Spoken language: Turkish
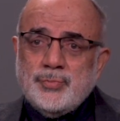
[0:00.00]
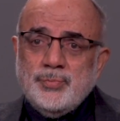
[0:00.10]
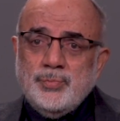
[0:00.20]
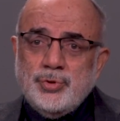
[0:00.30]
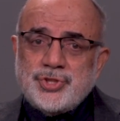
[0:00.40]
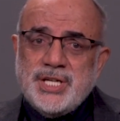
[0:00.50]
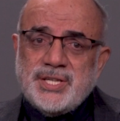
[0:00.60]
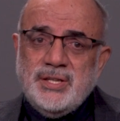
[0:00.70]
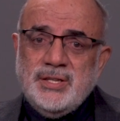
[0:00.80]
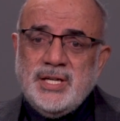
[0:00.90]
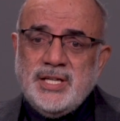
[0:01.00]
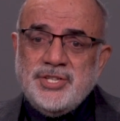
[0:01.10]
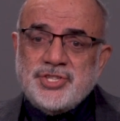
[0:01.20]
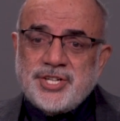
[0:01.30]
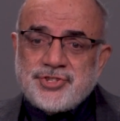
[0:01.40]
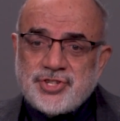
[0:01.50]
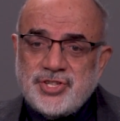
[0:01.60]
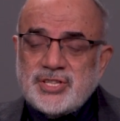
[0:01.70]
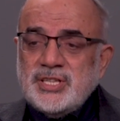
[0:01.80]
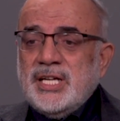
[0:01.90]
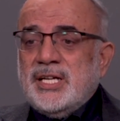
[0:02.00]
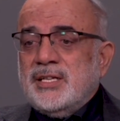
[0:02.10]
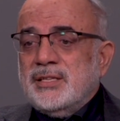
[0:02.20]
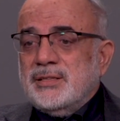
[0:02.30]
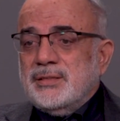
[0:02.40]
Bu şekilde icatçılıkla,